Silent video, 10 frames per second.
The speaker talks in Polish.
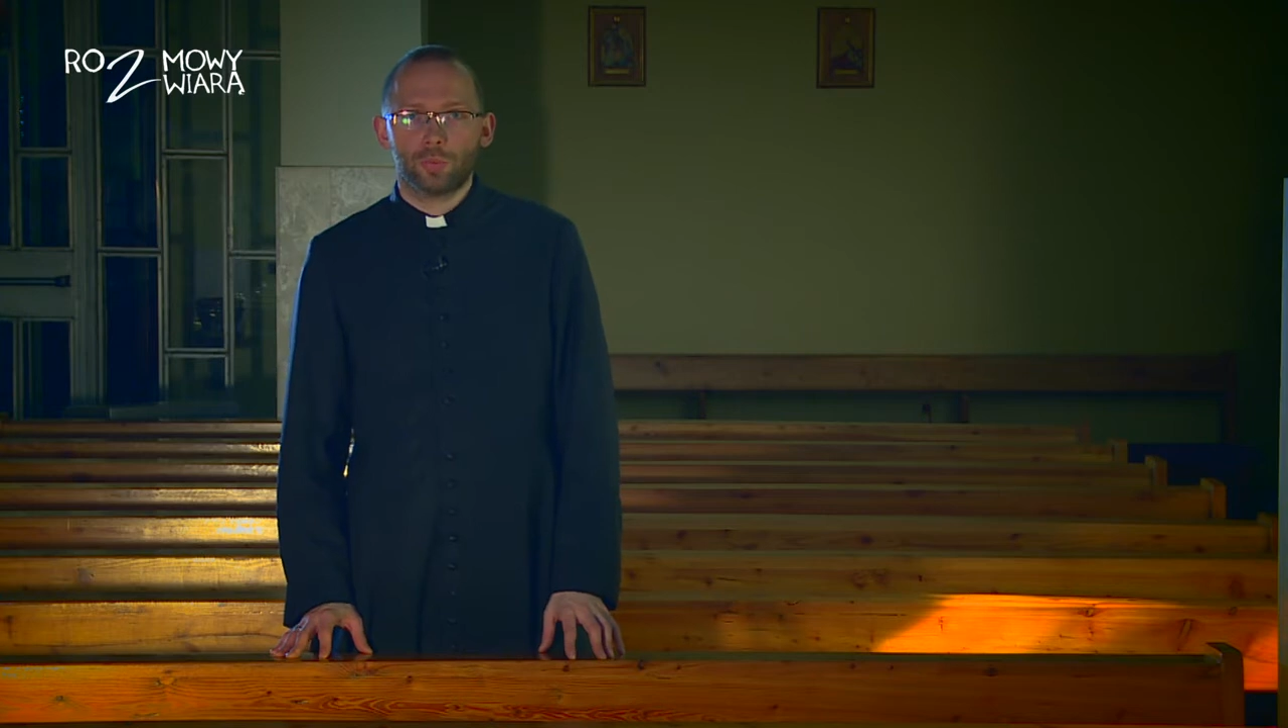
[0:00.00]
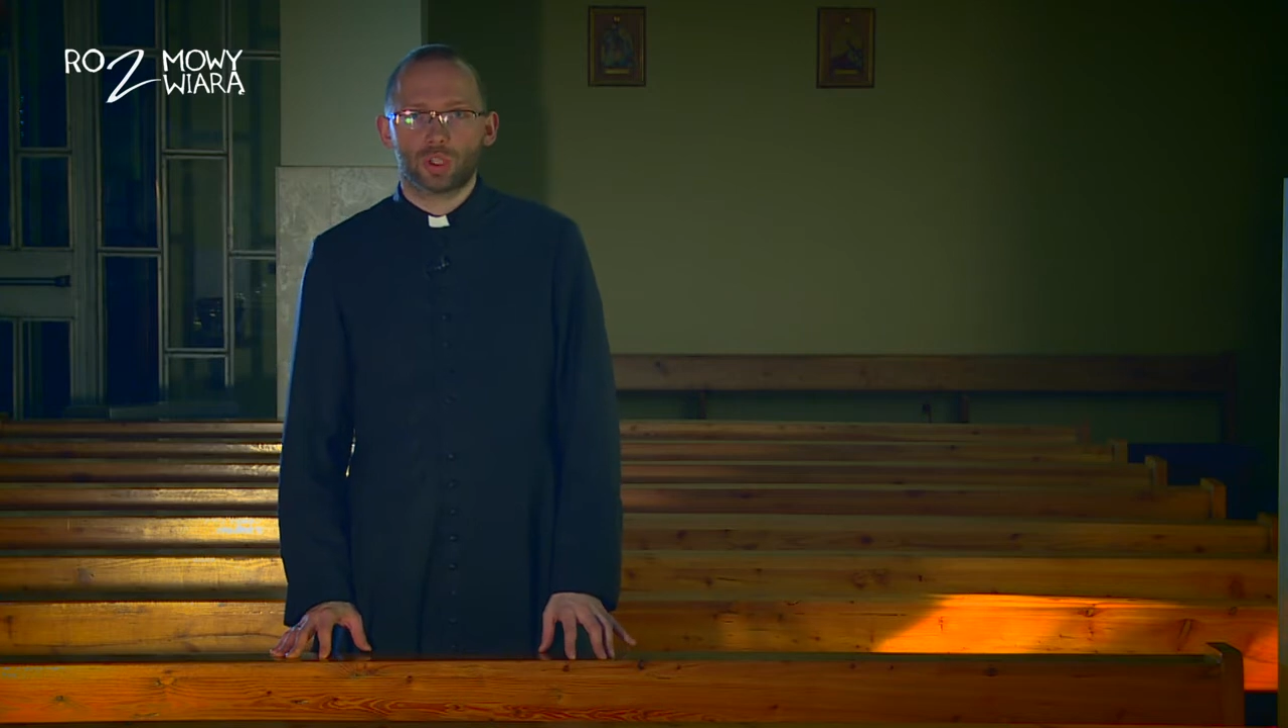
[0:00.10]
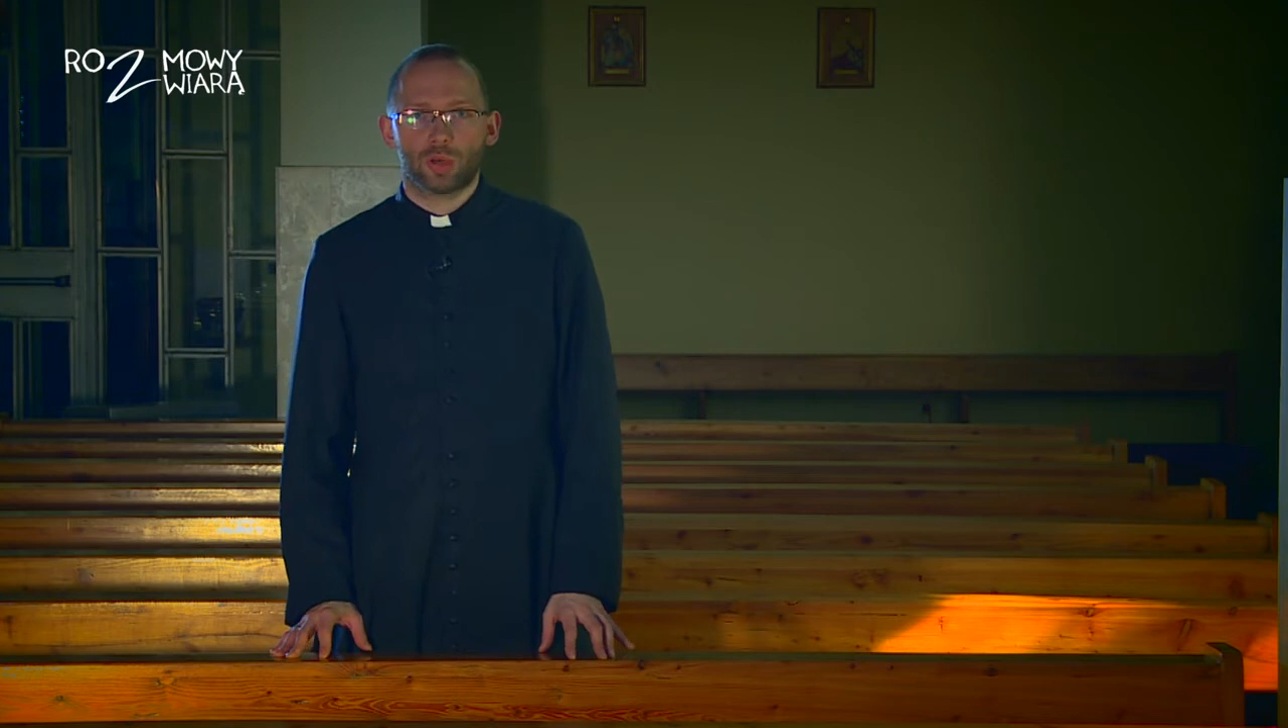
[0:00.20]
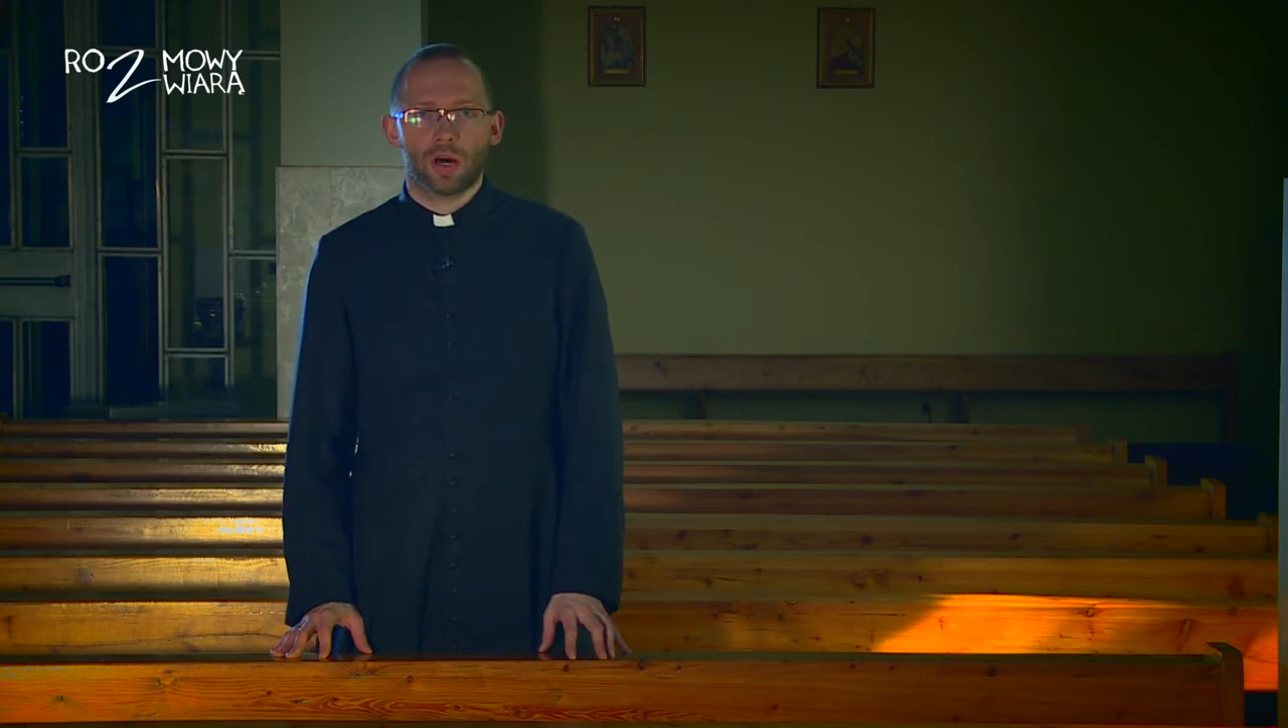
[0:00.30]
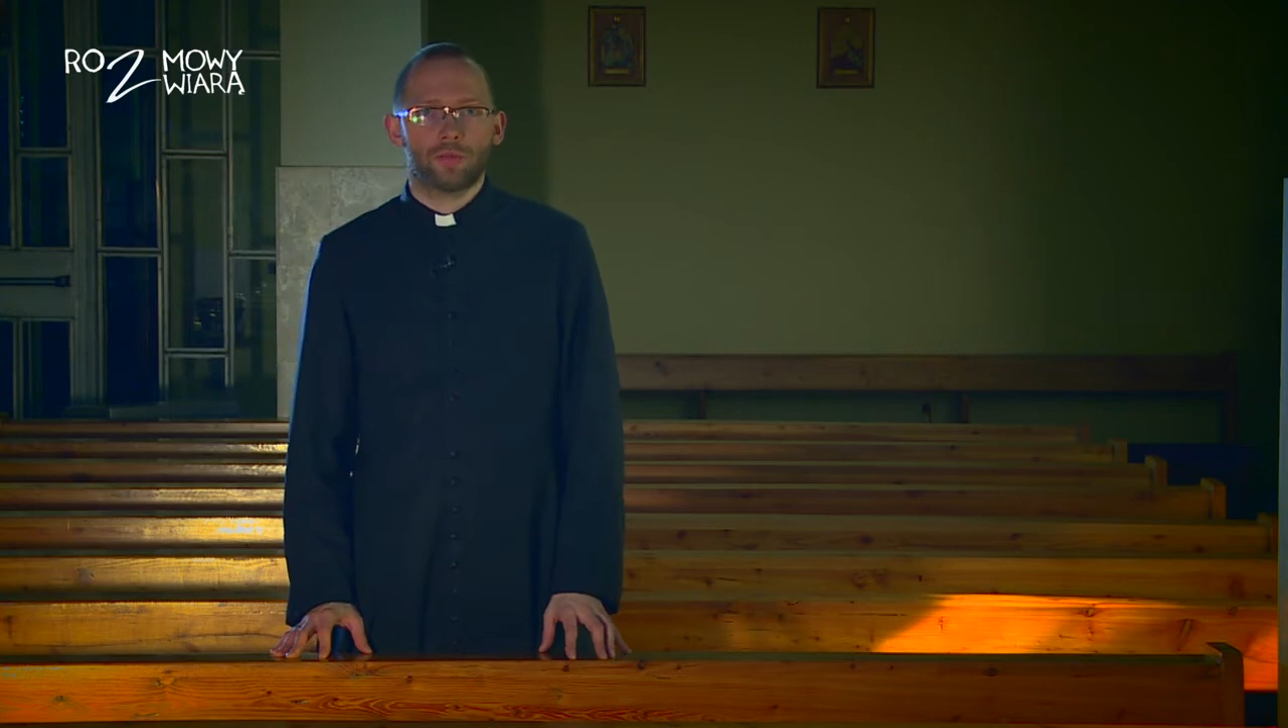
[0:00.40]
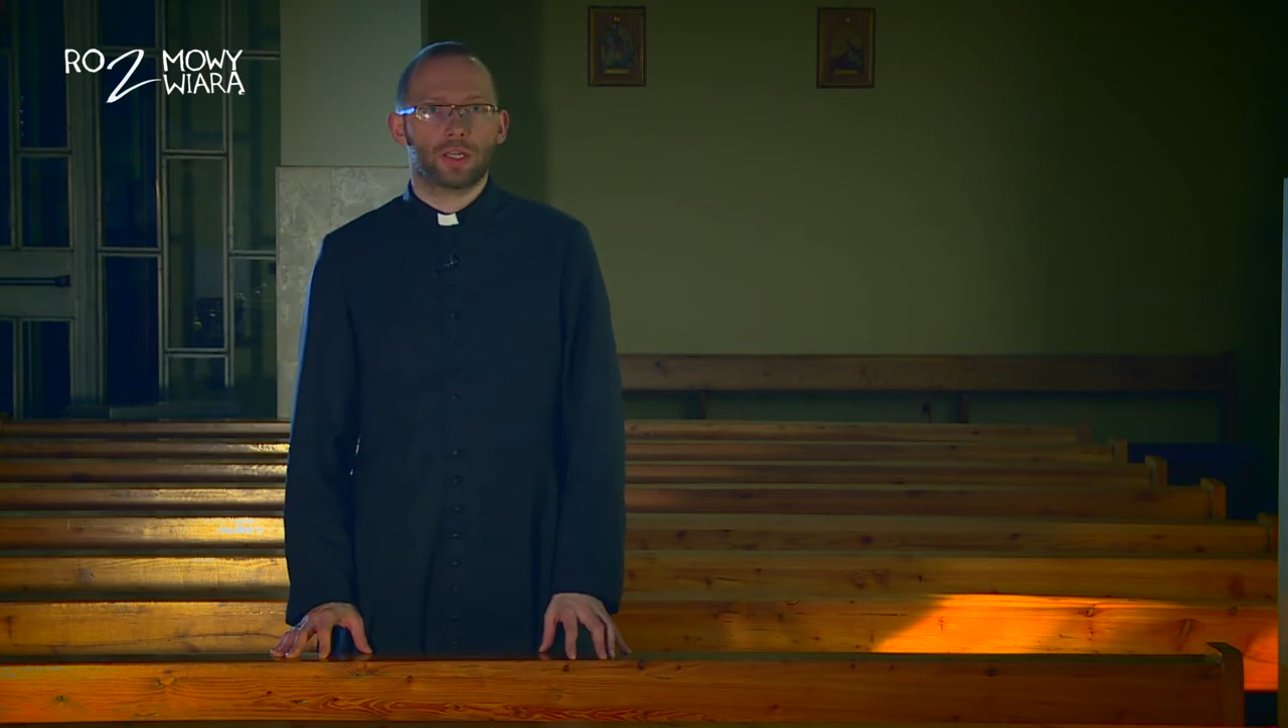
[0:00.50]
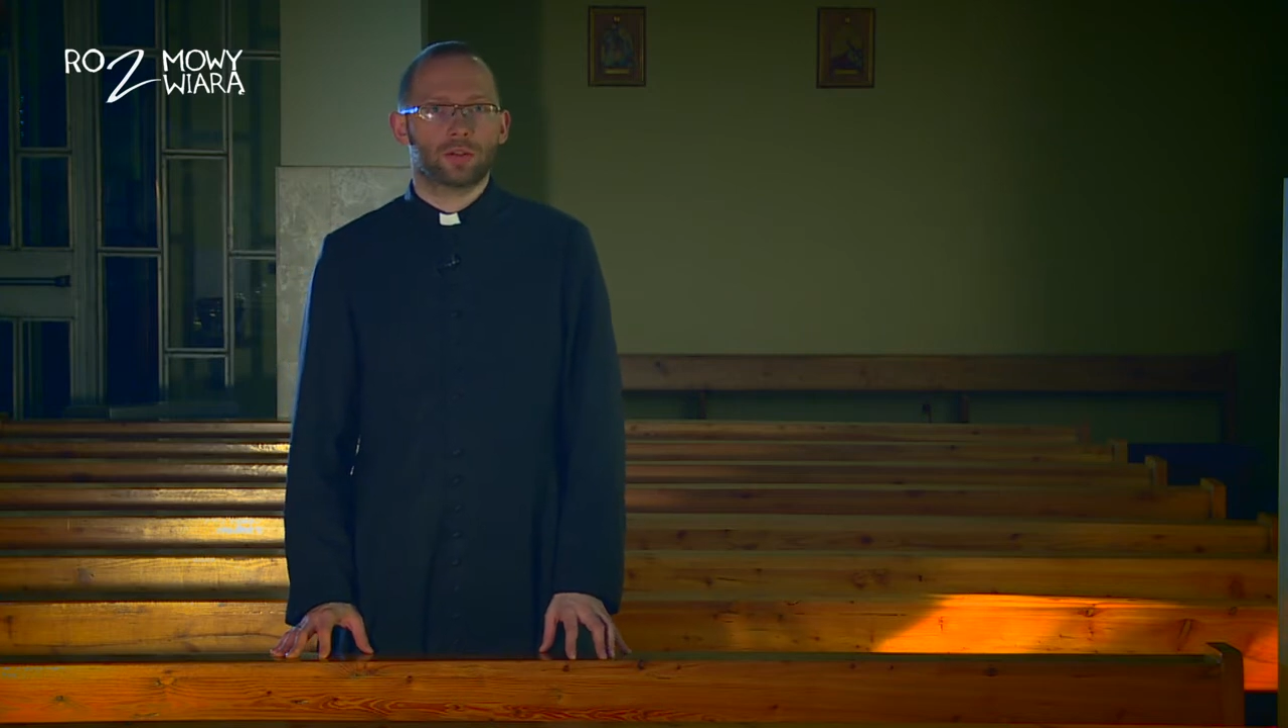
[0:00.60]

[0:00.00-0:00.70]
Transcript: przemawia